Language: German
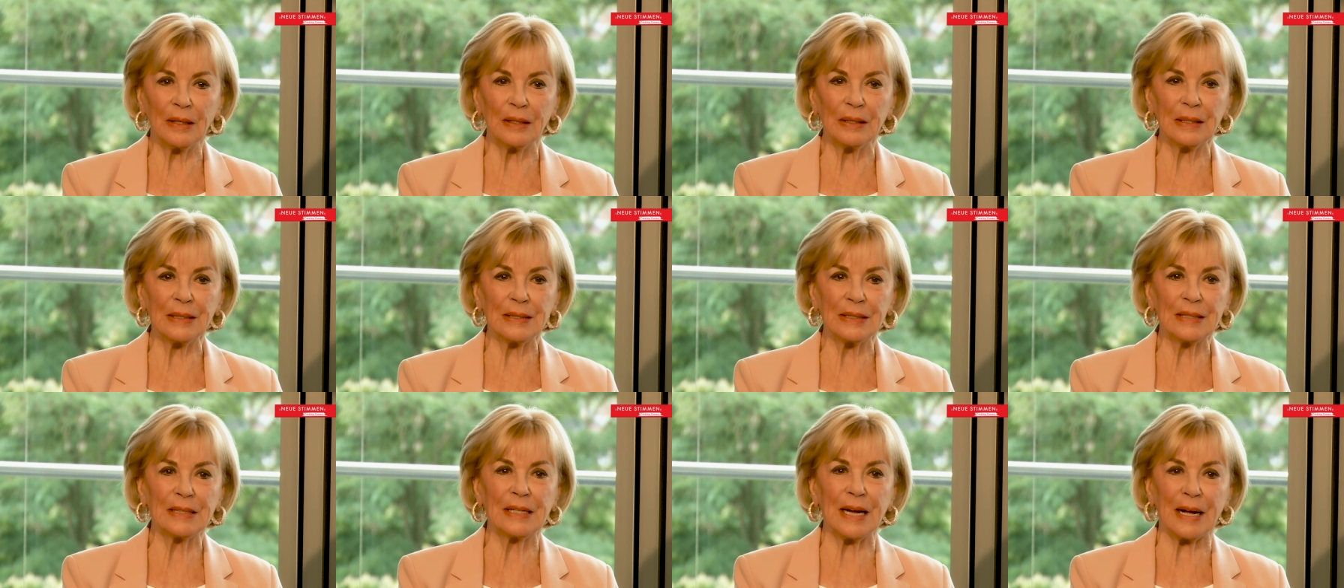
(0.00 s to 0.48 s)

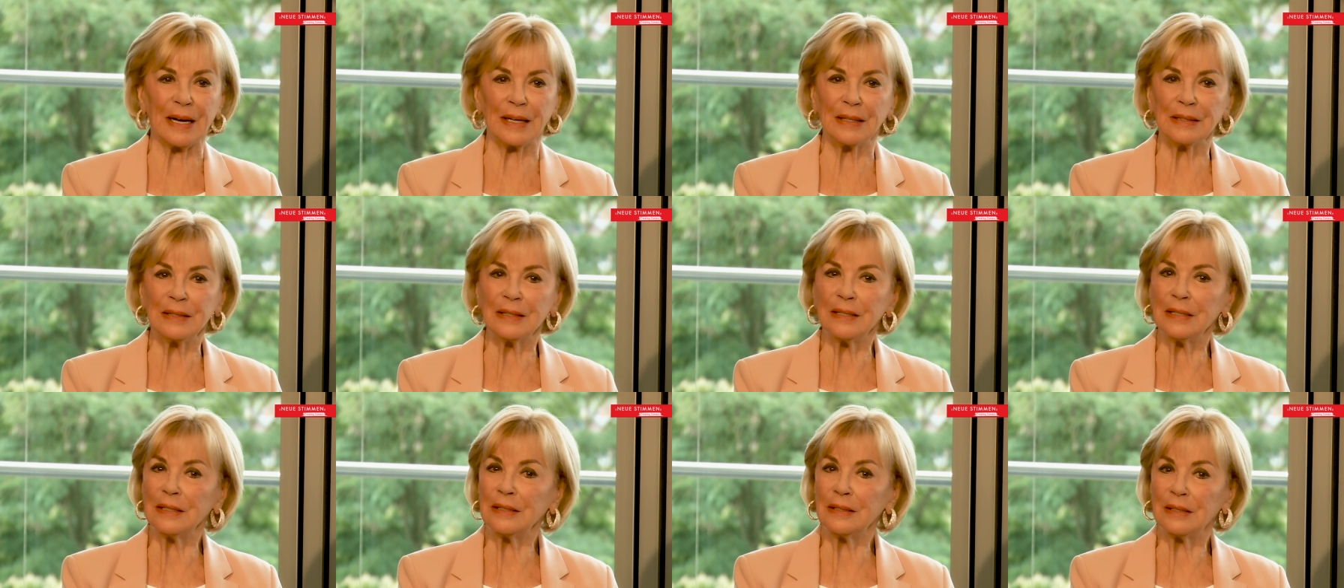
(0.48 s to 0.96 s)
ist die
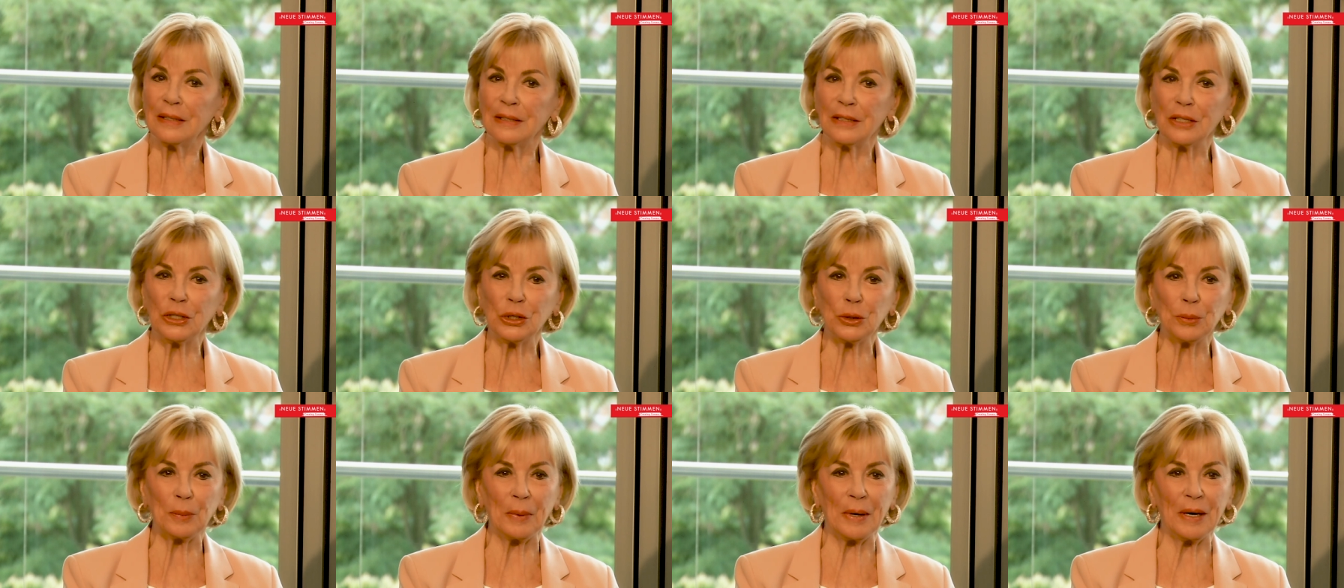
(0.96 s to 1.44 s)

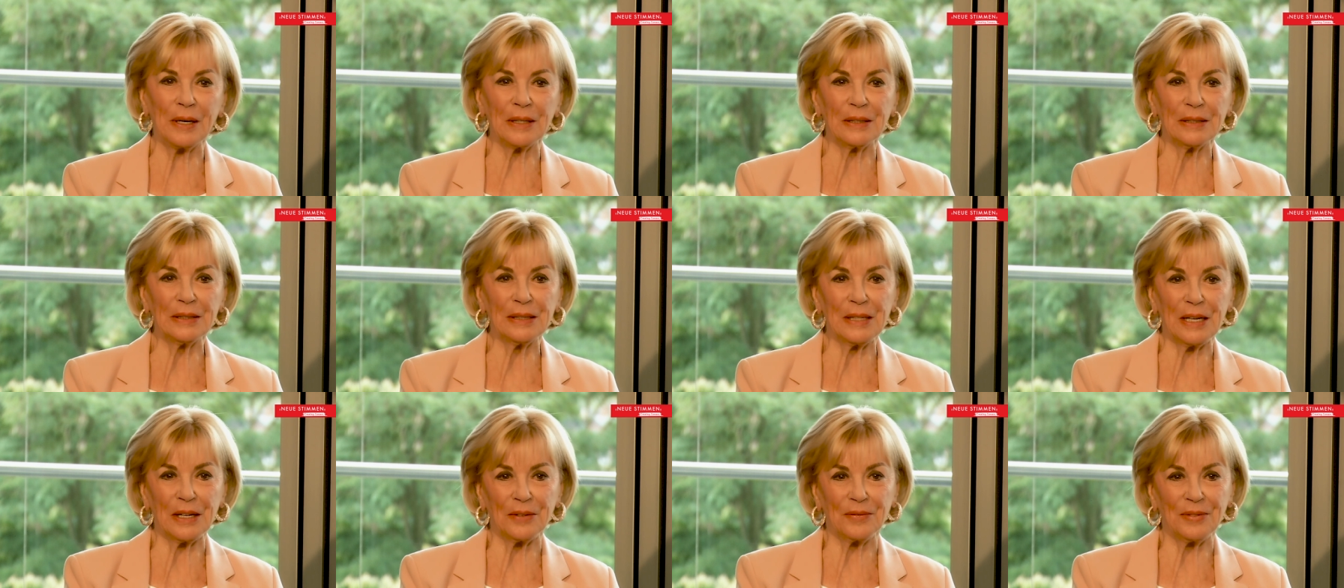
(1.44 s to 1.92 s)
einzige
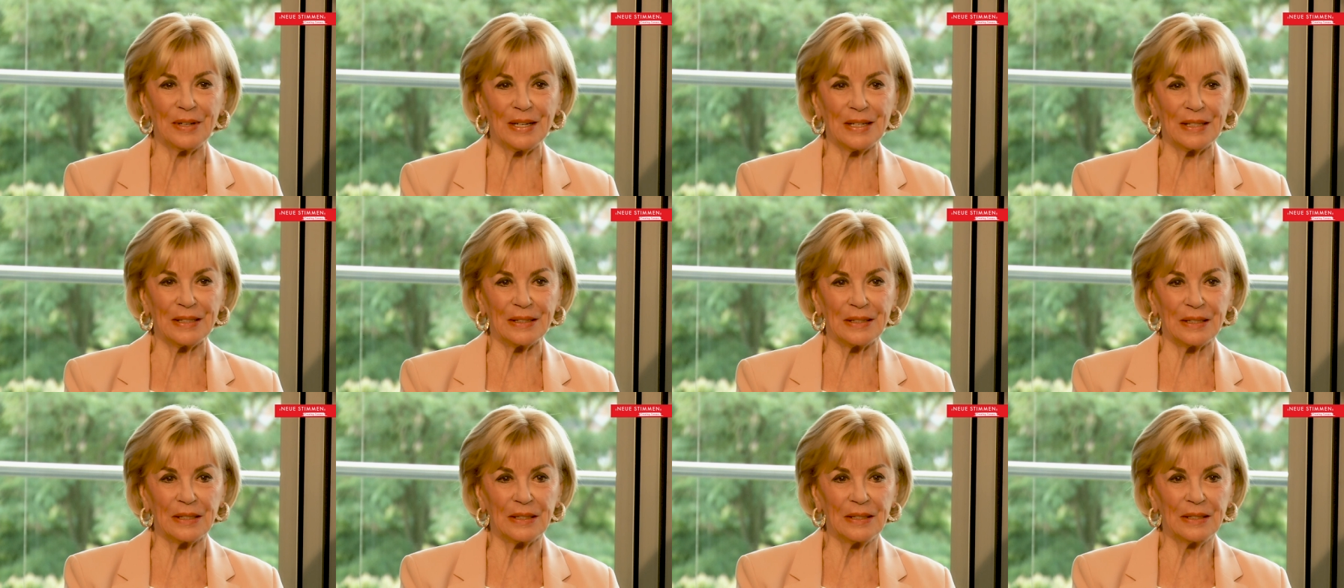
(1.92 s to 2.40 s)
Sprache der
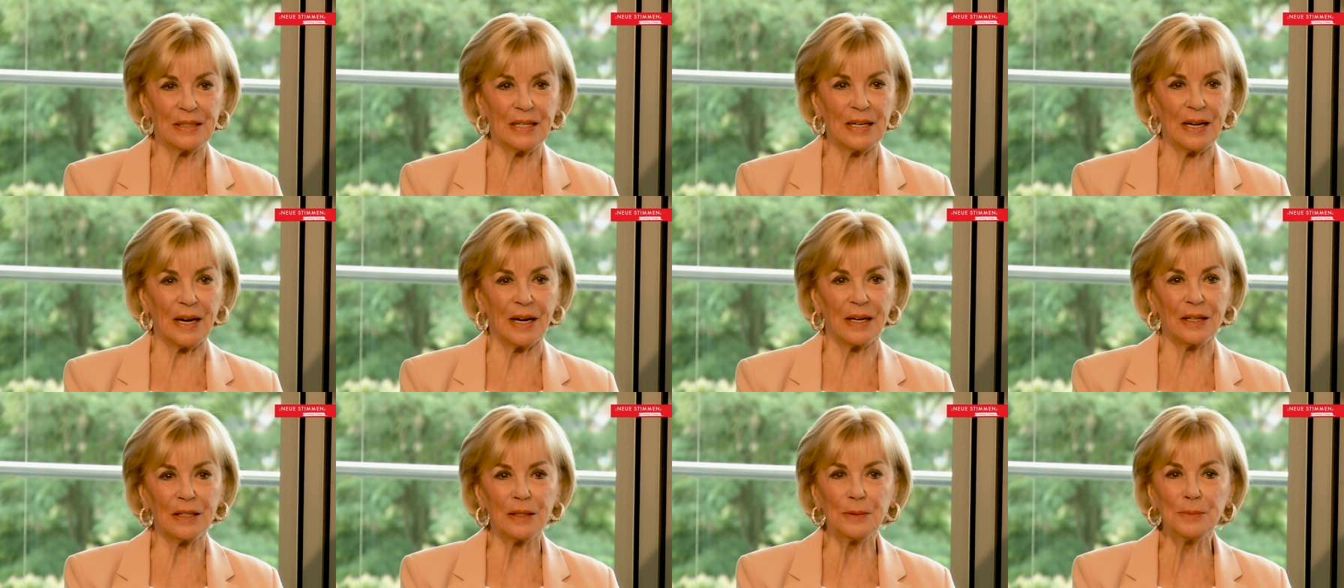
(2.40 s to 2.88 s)
Welt,
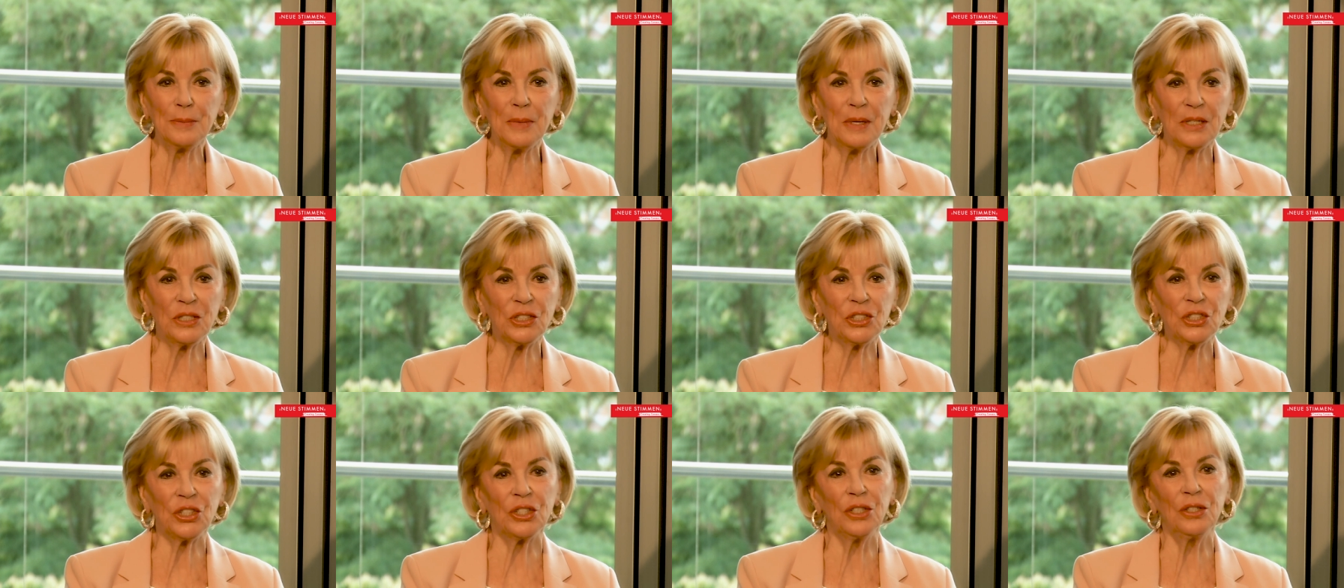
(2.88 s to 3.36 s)
die alle
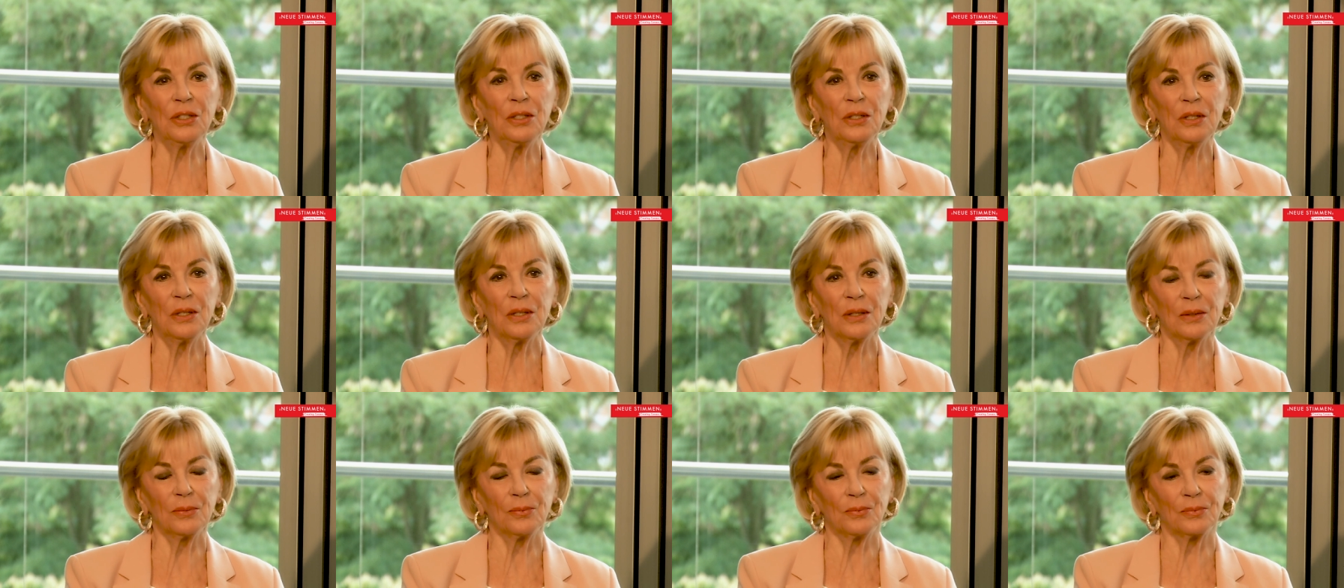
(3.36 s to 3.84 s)
Menschen